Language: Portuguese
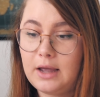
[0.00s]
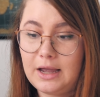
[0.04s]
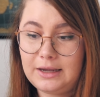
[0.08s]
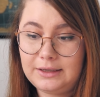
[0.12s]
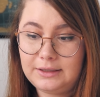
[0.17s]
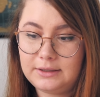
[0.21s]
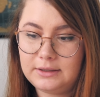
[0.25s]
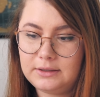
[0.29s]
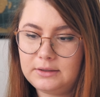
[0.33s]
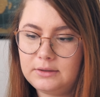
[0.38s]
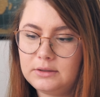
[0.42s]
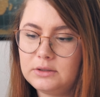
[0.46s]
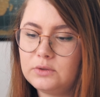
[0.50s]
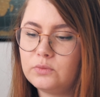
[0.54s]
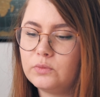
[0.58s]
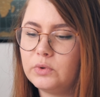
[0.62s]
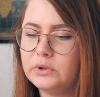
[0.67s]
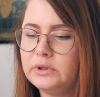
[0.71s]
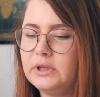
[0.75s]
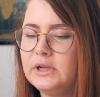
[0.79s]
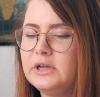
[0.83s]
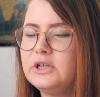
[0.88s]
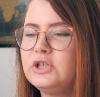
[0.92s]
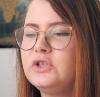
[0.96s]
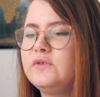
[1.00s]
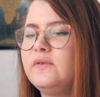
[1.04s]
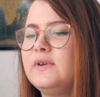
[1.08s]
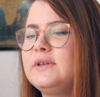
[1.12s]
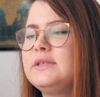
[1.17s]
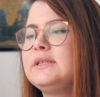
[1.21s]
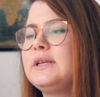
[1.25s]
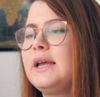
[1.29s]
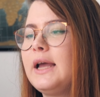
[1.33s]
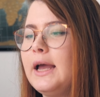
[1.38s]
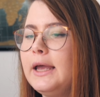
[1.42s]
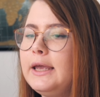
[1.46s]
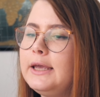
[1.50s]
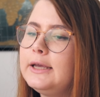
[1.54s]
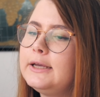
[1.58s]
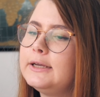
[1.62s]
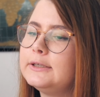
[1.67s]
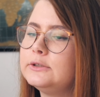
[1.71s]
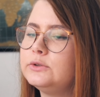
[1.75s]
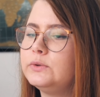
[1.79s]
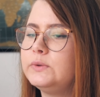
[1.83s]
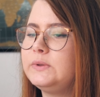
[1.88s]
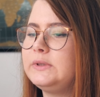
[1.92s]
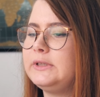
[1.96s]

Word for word: aqui, enquanto ele estivesse carregando